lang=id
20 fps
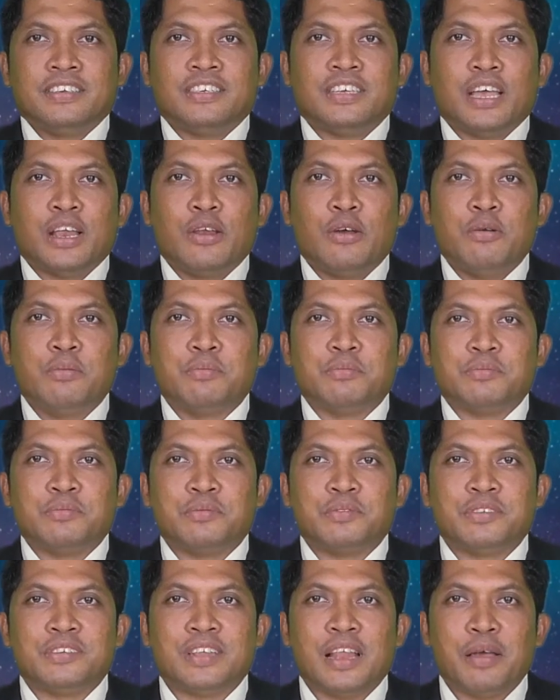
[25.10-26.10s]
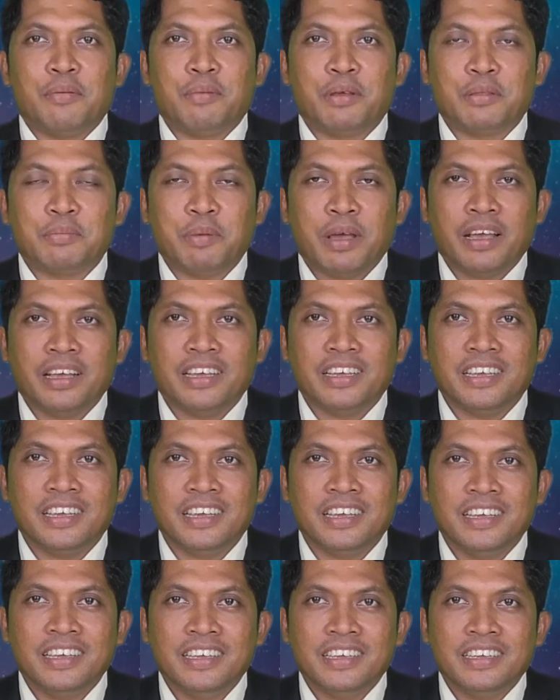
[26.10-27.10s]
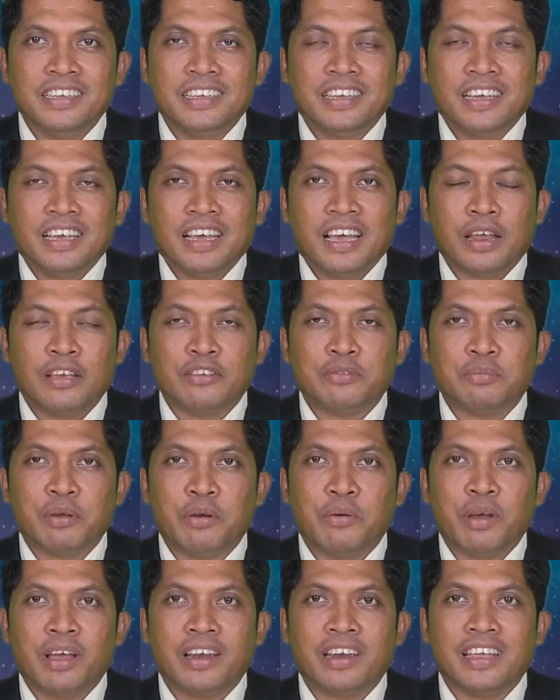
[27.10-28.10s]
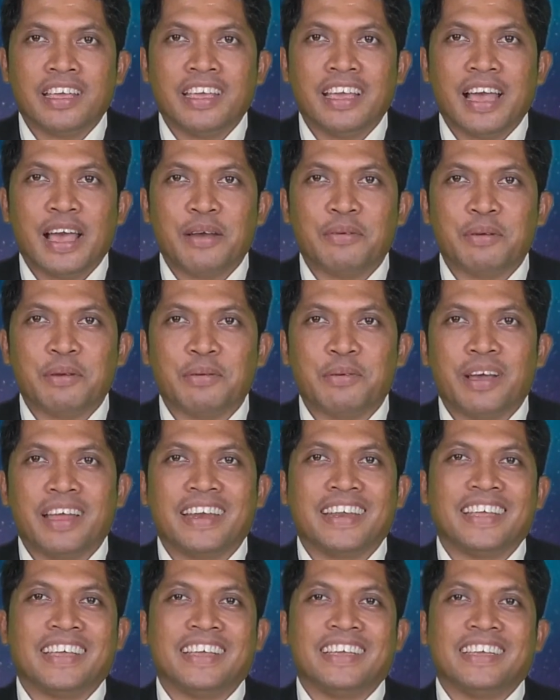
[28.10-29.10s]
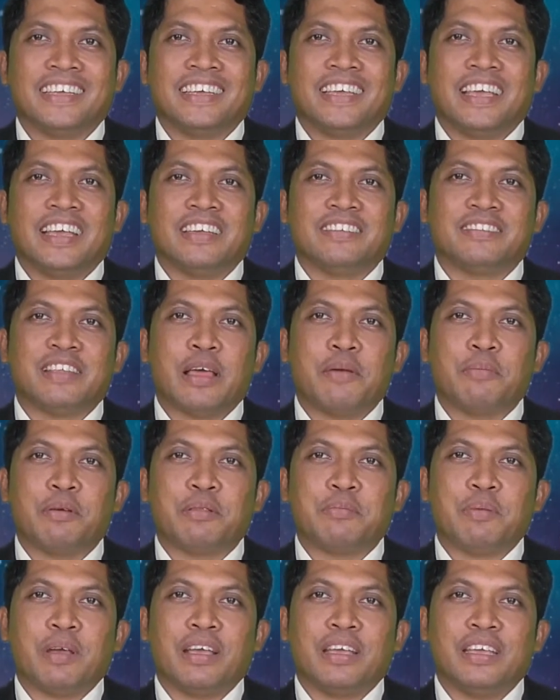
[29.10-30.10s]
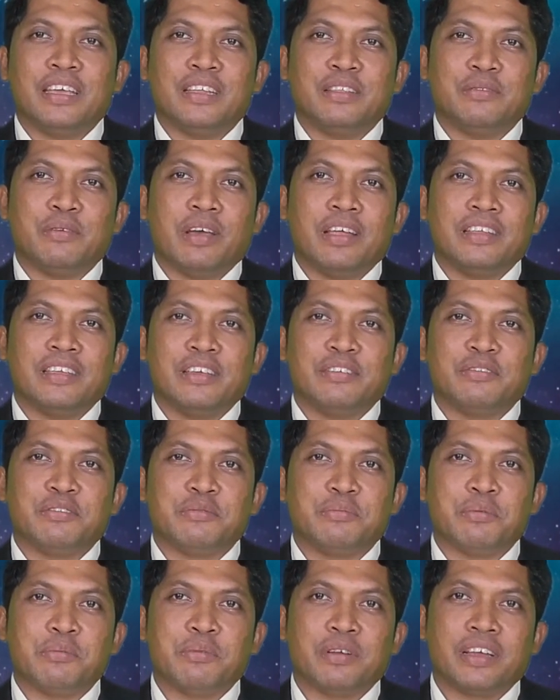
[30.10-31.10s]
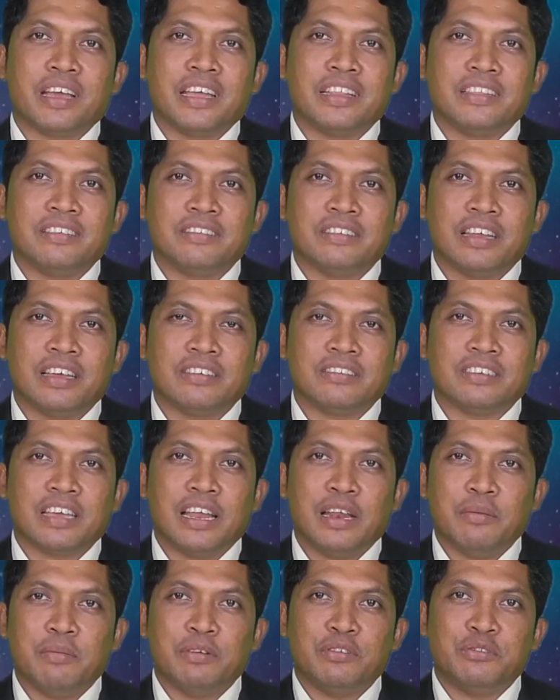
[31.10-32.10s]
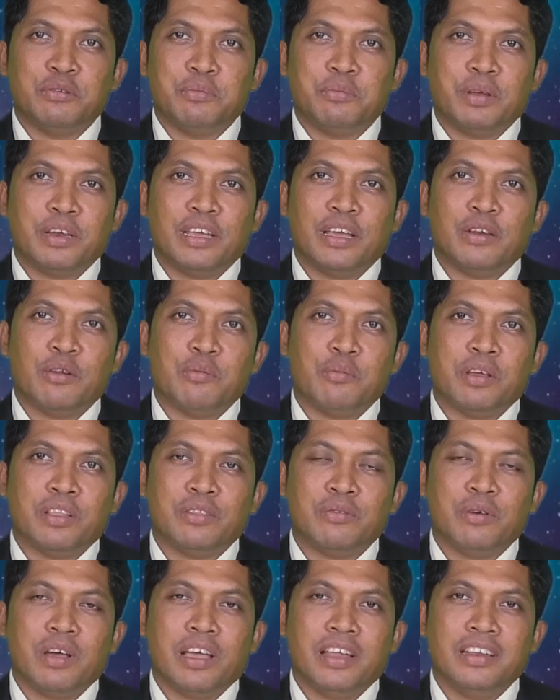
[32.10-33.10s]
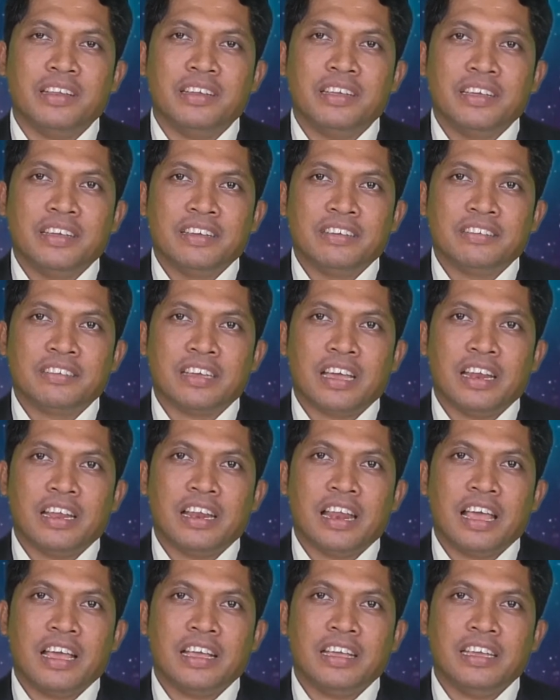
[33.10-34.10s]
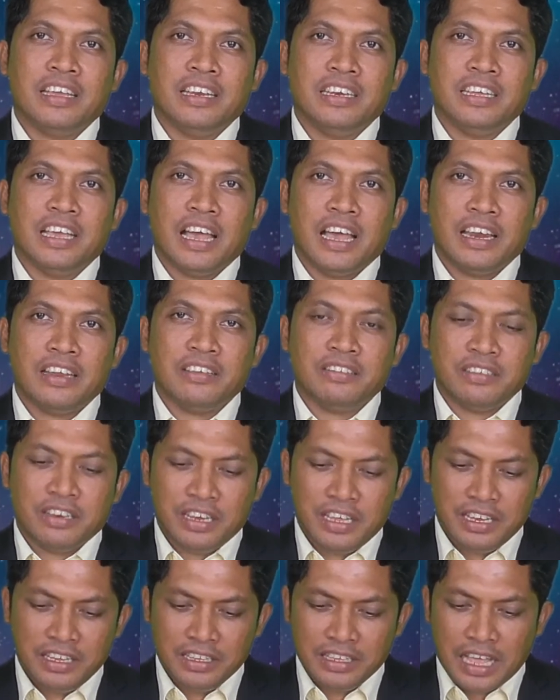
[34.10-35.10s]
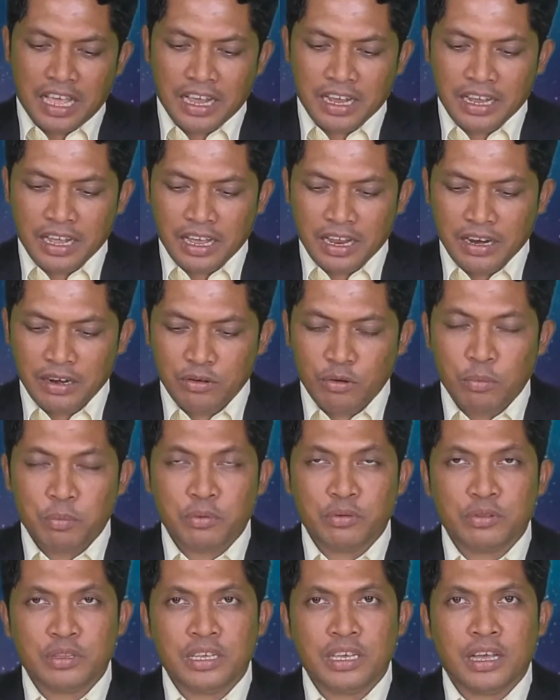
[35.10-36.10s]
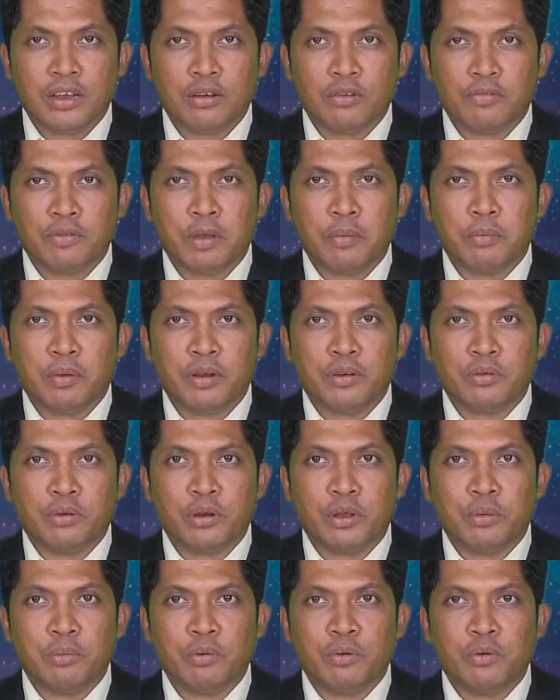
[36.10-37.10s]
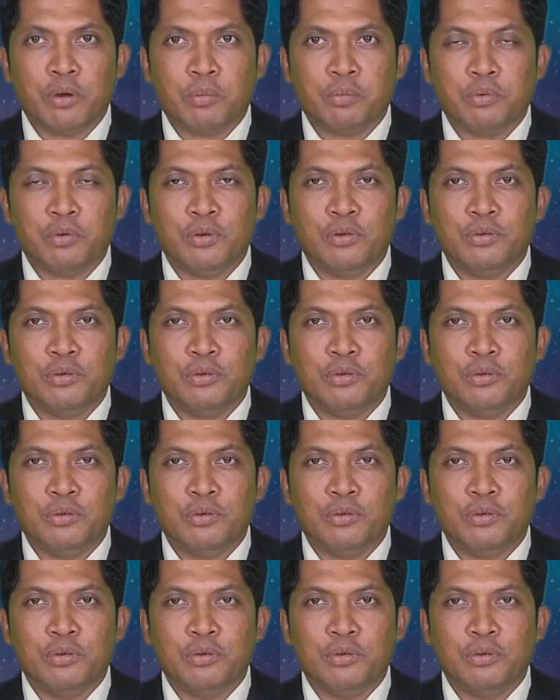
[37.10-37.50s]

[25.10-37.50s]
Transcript: Shalom, selamat pagi Raismawane Hawewane. Ya, selamat pagi Tuhan Yesus memberkati. Senang sekali berjumpa dengan umat Tuhan sekali lagi di hari Senin tanggal 23 November 2020